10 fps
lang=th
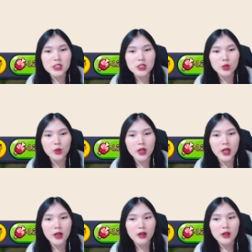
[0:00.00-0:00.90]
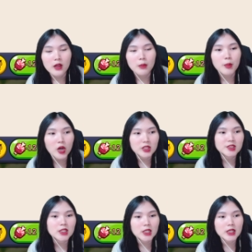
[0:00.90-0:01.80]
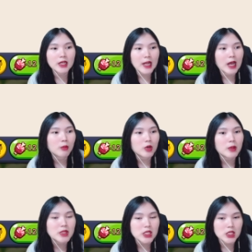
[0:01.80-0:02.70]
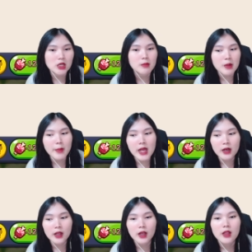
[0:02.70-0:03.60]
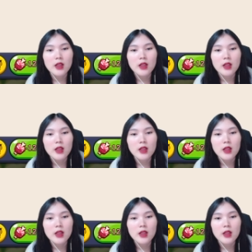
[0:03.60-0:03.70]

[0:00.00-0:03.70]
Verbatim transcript: ชีตรงเนี้ยมอนสเตอร์ในด่านพวกนี้มันจะเยอะมากๆเลยอะ